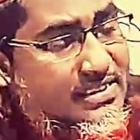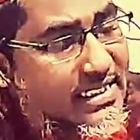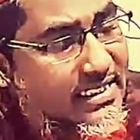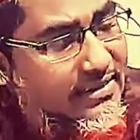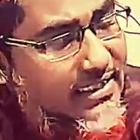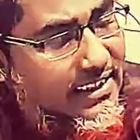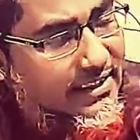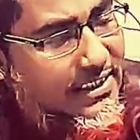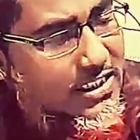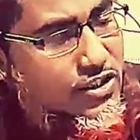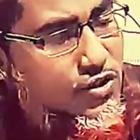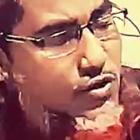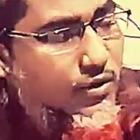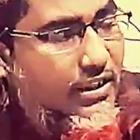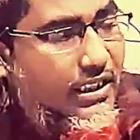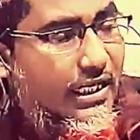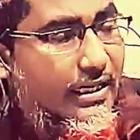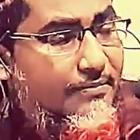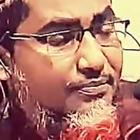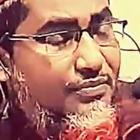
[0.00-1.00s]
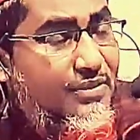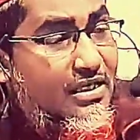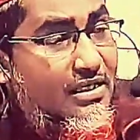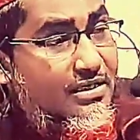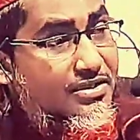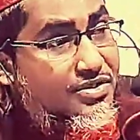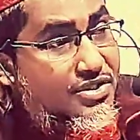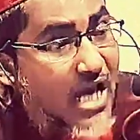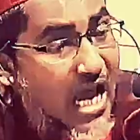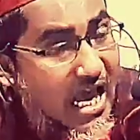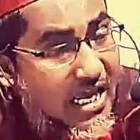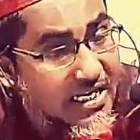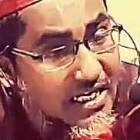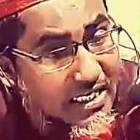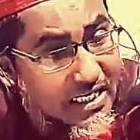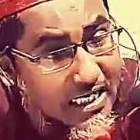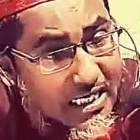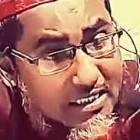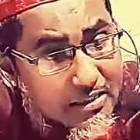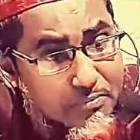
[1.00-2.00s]
যে তাদের সঙ্গে
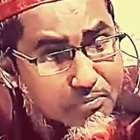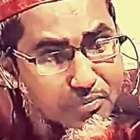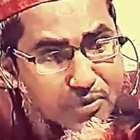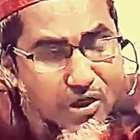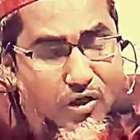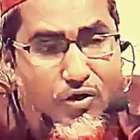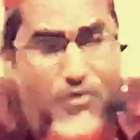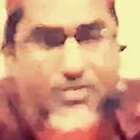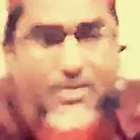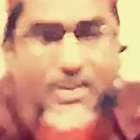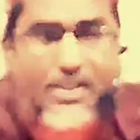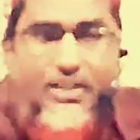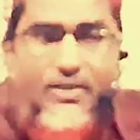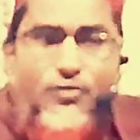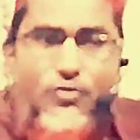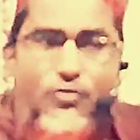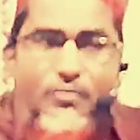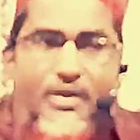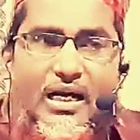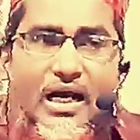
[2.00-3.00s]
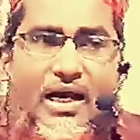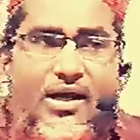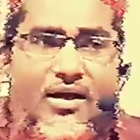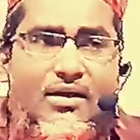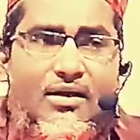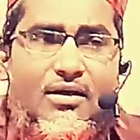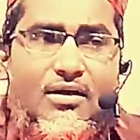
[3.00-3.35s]
শারীরিক মিলন থেকে তোমরা